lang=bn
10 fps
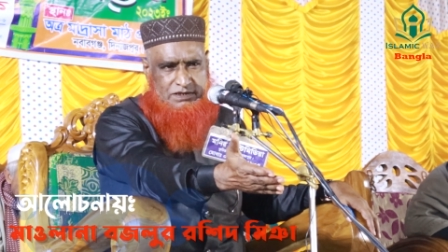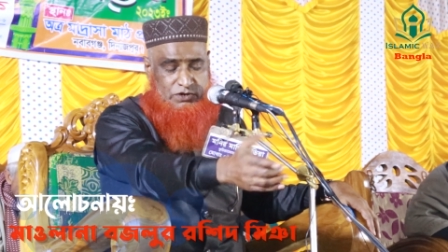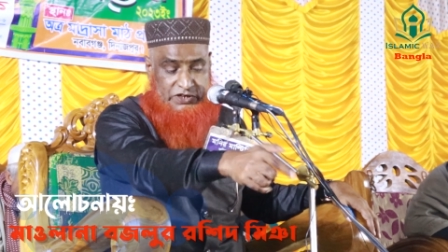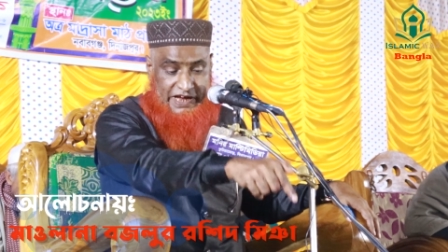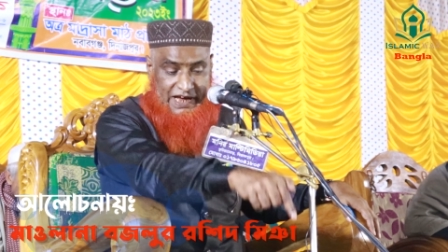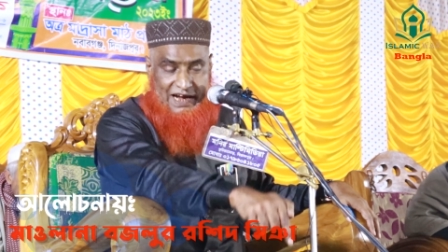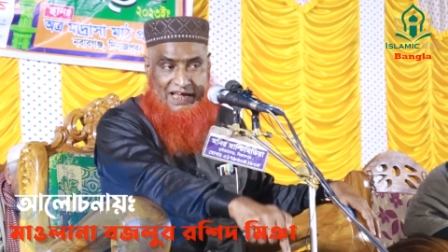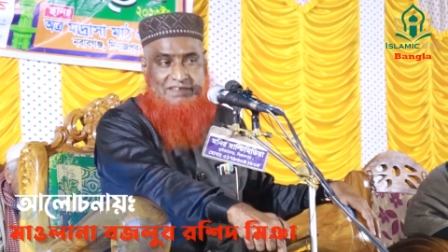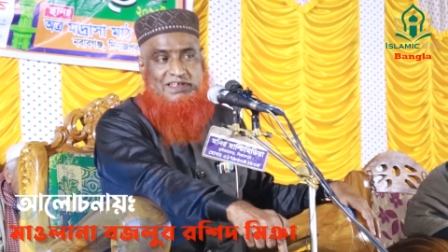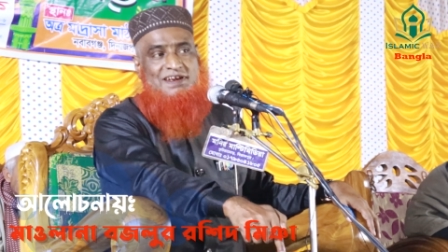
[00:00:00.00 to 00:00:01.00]
তুই টাকা
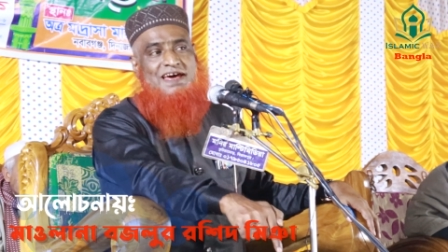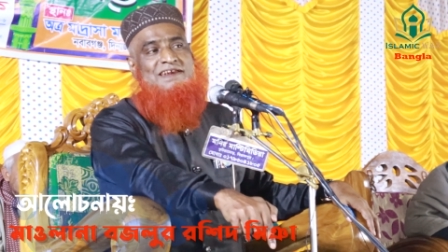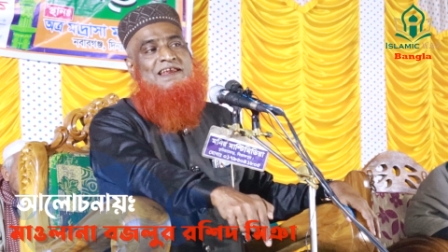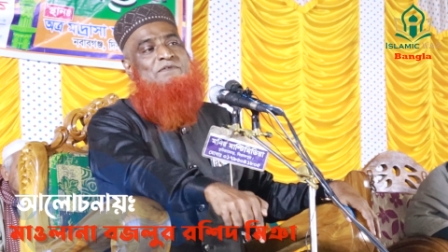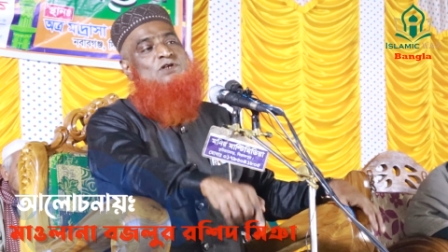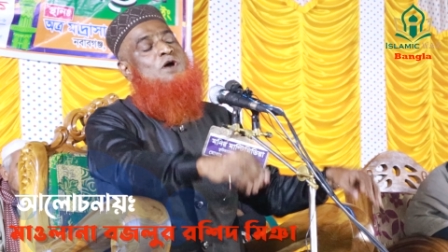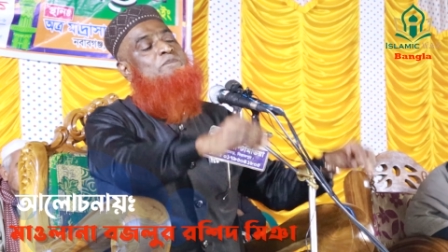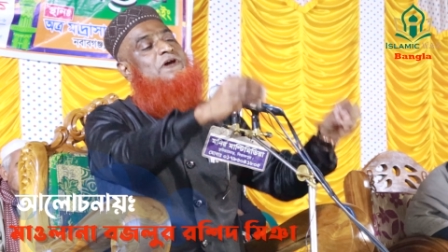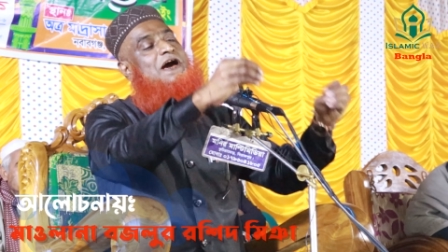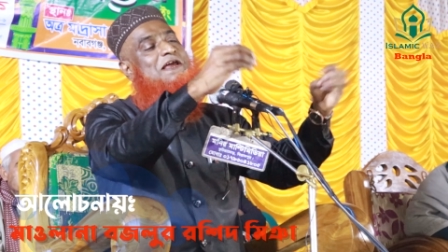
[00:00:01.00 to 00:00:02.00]
আড়াই হাজার না দিলে আমার
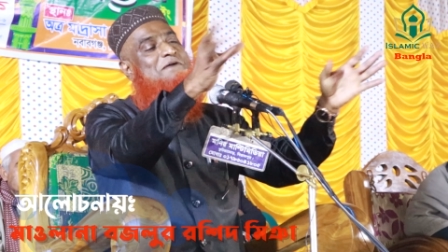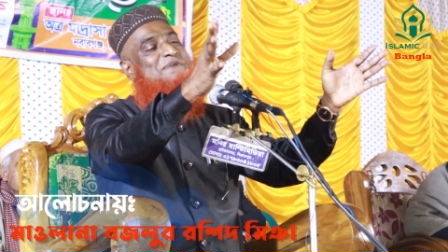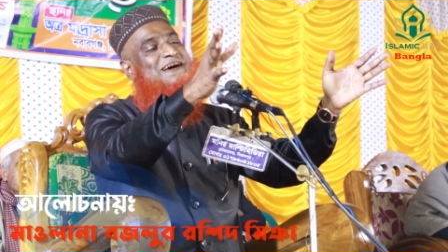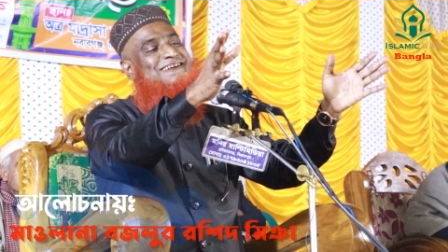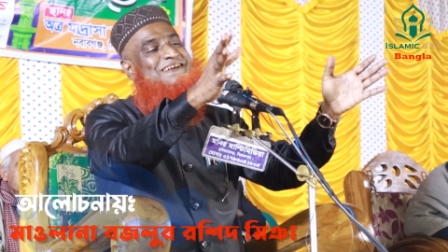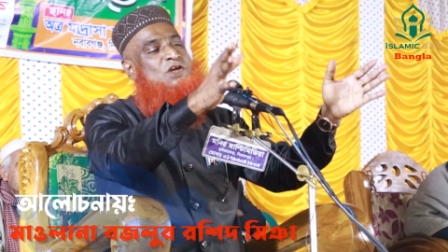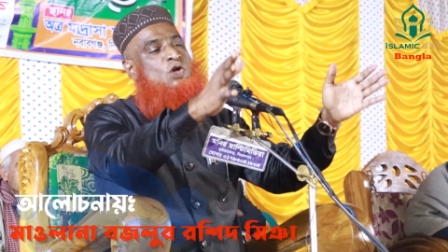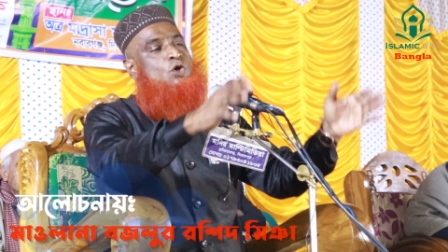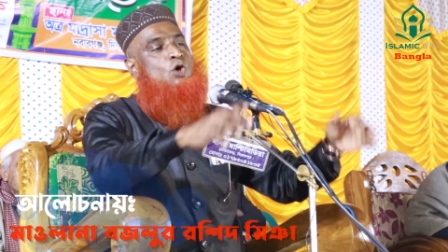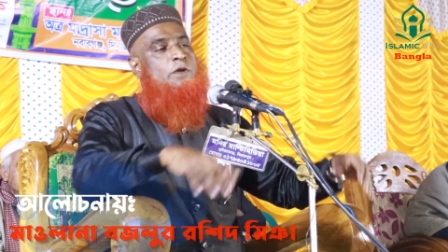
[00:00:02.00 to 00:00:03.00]
সব টাকা হারাম ভাই
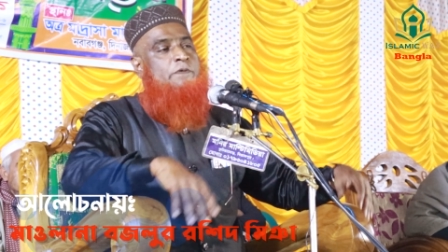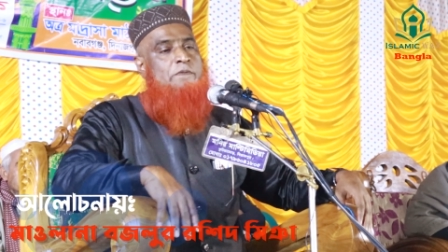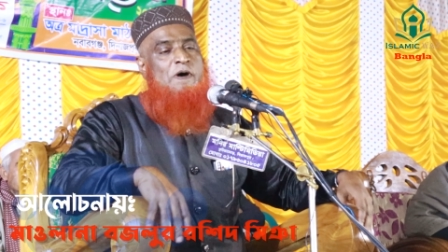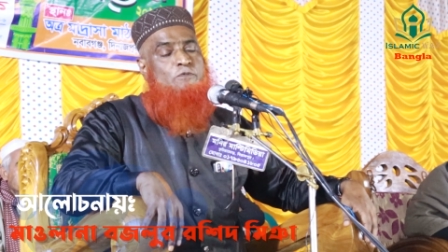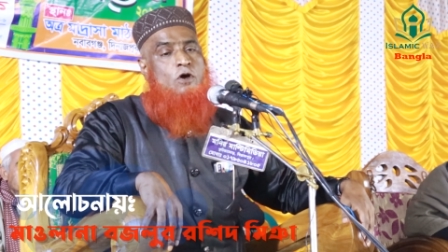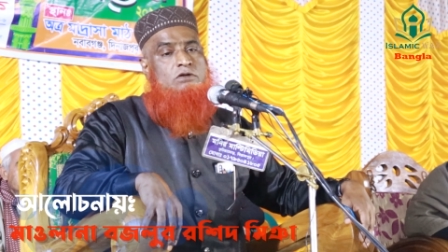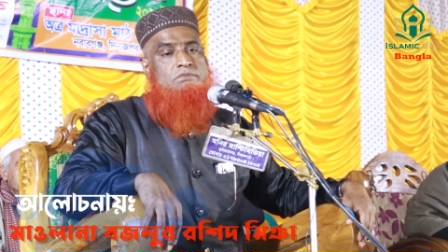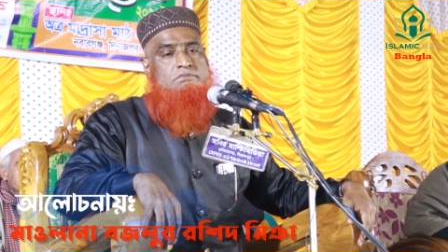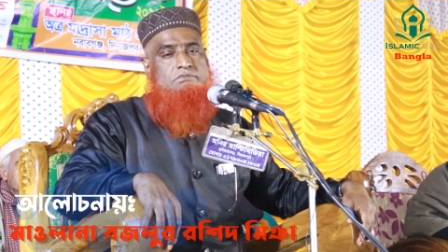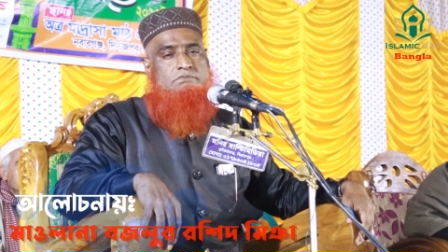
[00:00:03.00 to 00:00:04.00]
গরিব কাজ মাফ কর
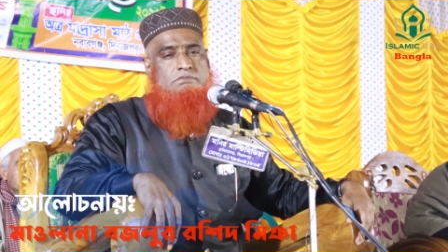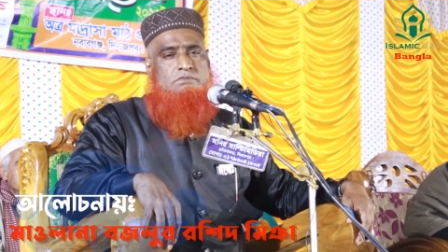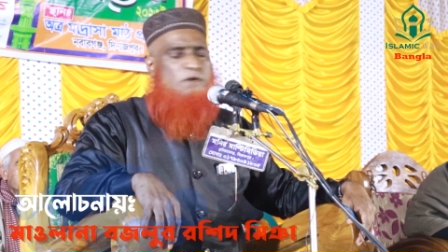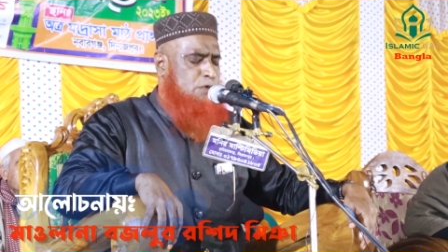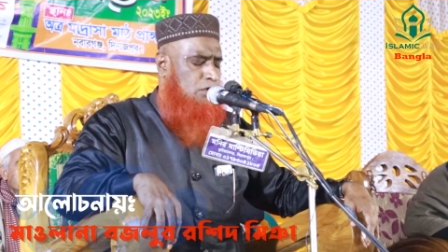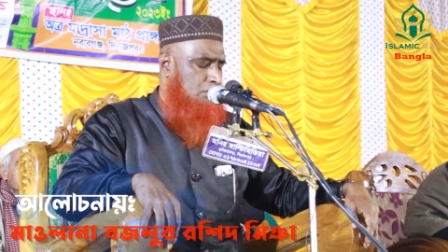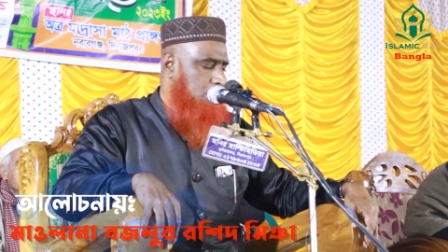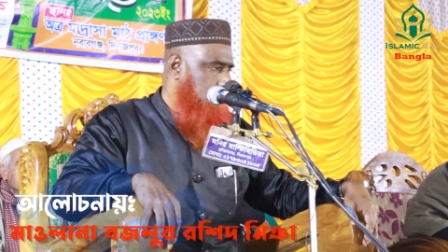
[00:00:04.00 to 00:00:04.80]
মাফ কর